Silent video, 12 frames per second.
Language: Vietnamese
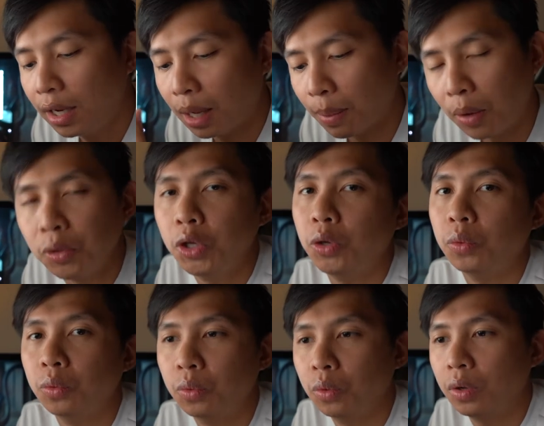là bao nhiêu
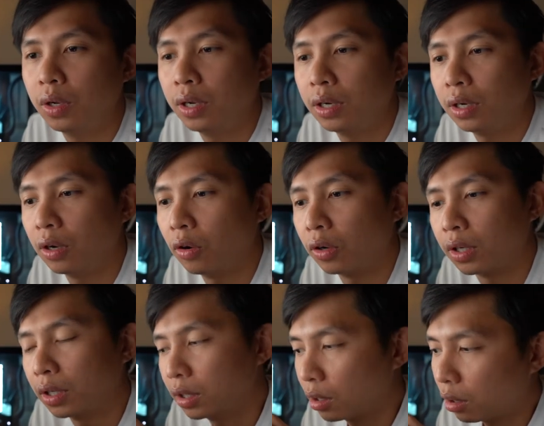rồi
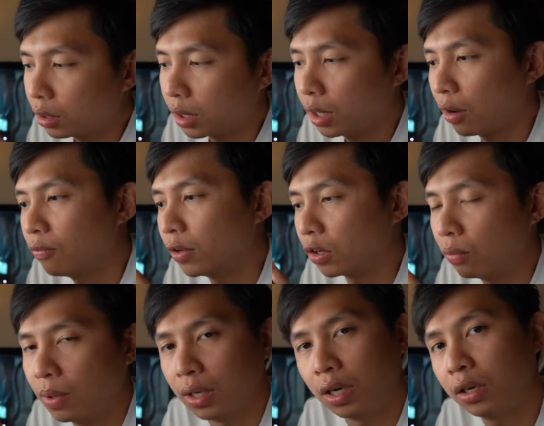coi thử cái công việc của
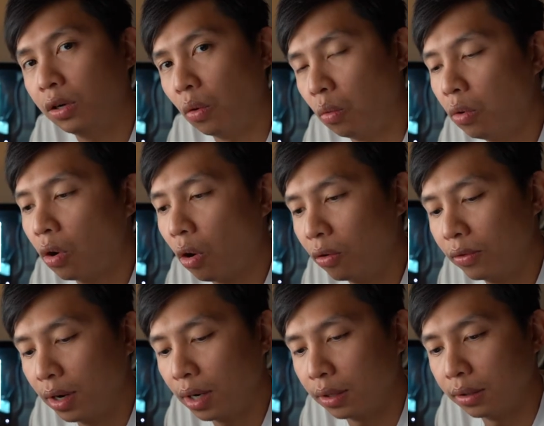mình có đủ
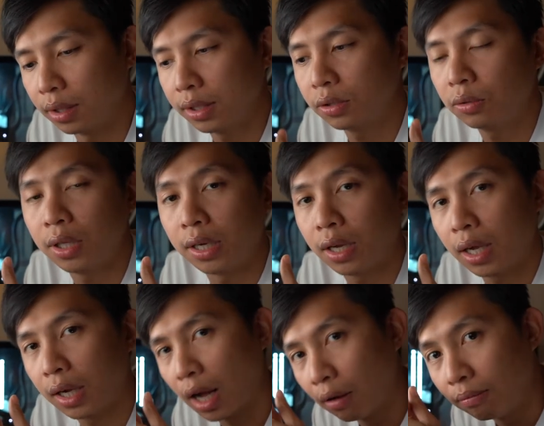cover được cái số tiền đó
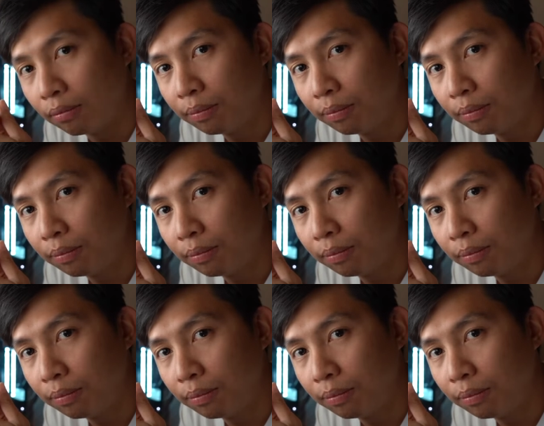hay không